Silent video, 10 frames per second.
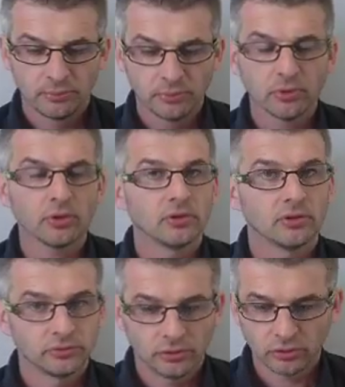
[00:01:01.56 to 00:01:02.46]
Pour
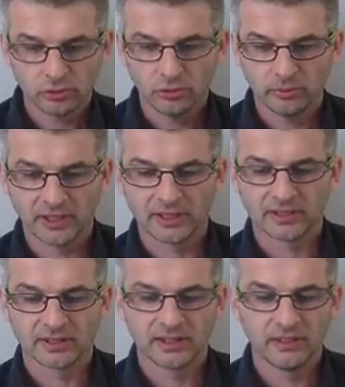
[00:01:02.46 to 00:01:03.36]
d'autres domaines,
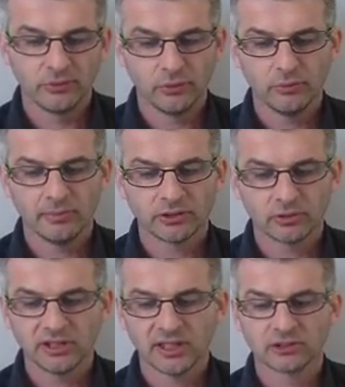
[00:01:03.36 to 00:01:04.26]
il veut
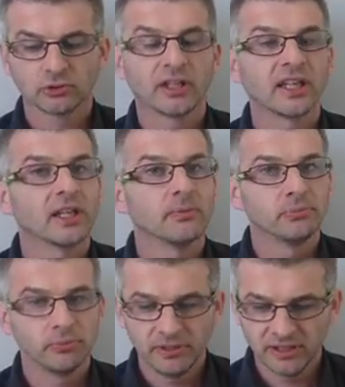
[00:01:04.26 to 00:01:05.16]
maintenir l'actionnariat
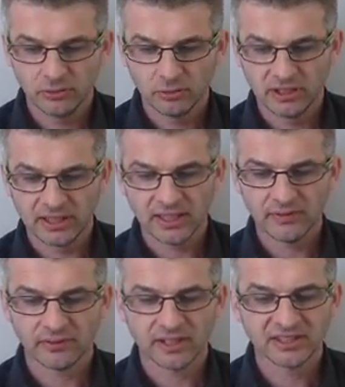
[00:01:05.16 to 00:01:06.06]
public
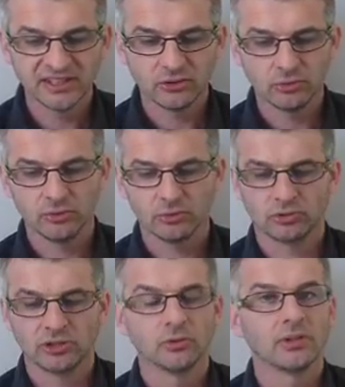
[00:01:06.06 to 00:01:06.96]
d'EDF, restituer au
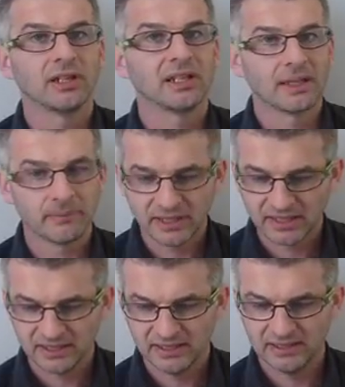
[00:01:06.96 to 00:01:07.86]
CEA la
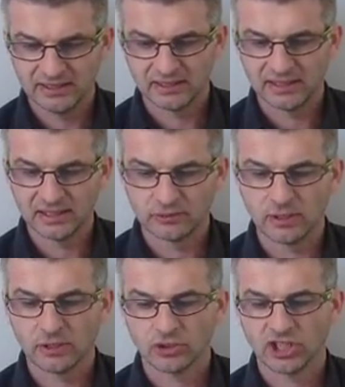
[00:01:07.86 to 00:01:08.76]
maîtrise
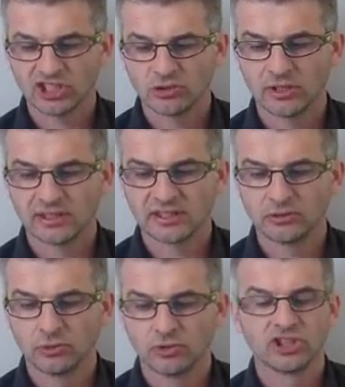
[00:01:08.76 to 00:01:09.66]
de la recherche et de la
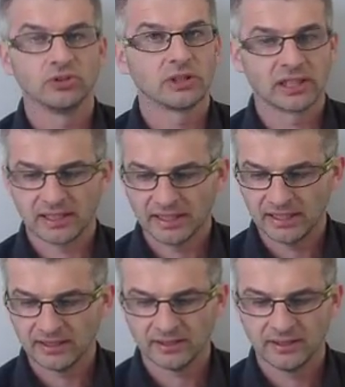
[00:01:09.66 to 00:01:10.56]
technologie
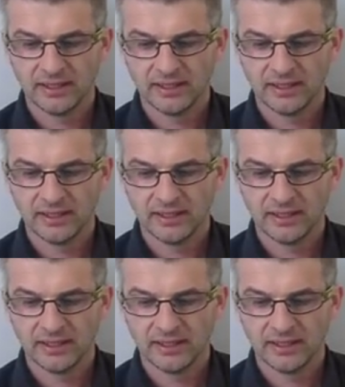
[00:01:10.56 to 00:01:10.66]
nucléaire,